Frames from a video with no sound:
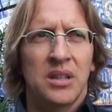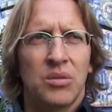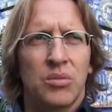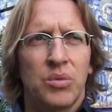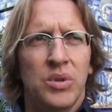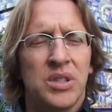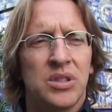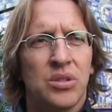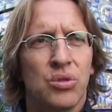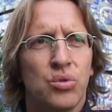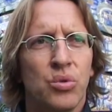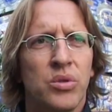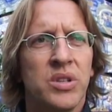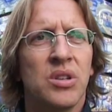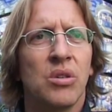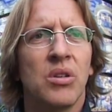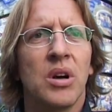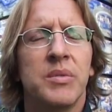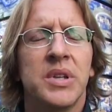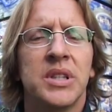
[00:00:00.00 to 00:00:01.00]
questo suo
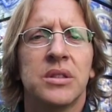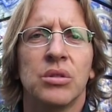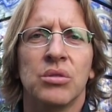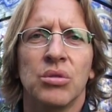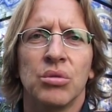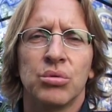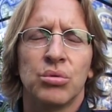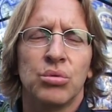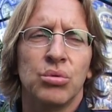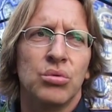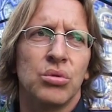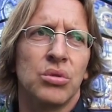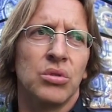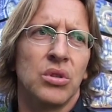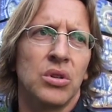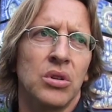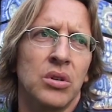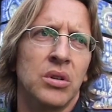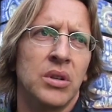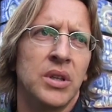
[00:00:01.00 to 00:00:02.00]
isolamento
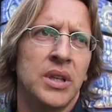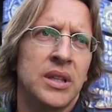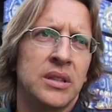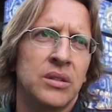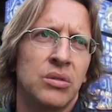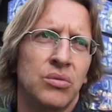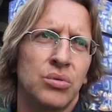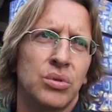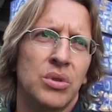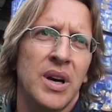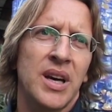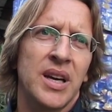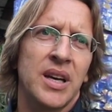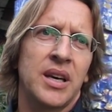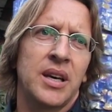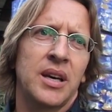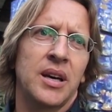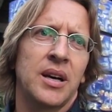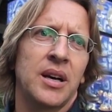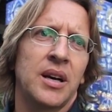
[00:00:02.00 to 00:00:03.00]
notturno è dovuto
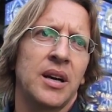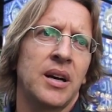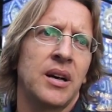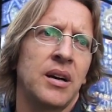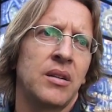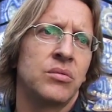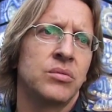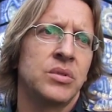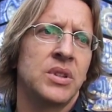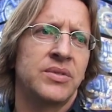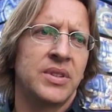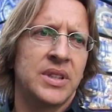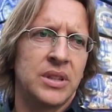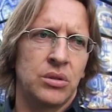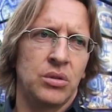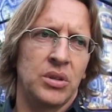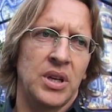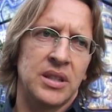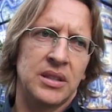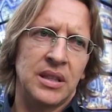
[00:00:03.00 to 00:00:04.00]
anche a un
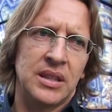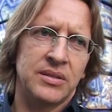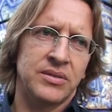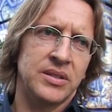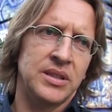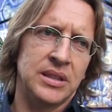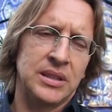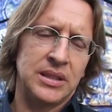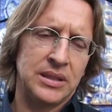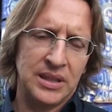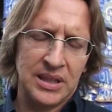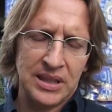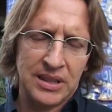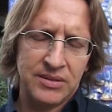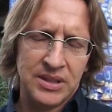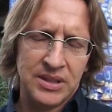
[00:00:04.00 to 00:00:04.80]
difetto che ha della vista, della